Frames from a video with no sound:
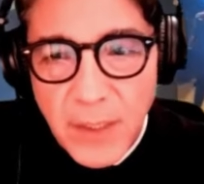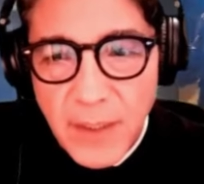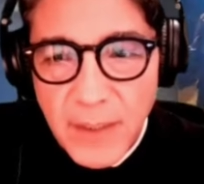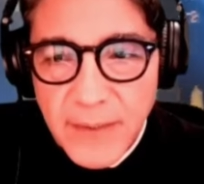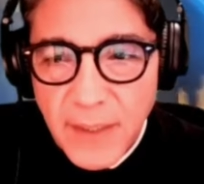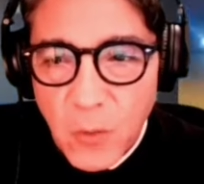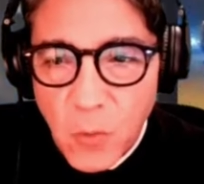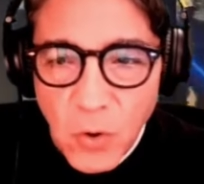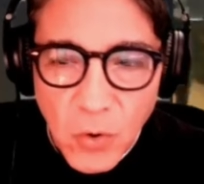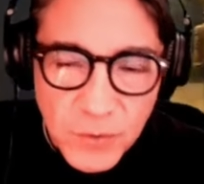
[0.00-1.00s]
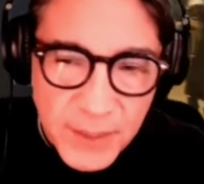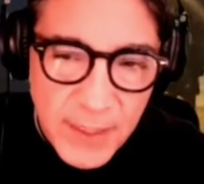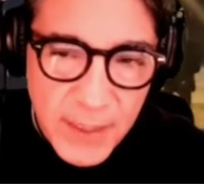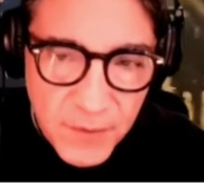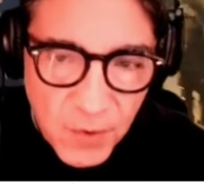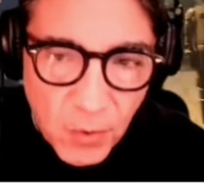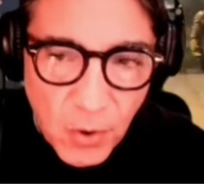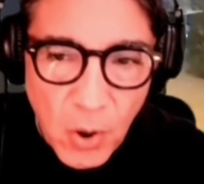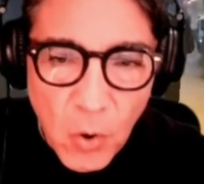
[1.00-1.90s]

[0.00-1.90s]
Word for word: 6 eh, de julio, se inició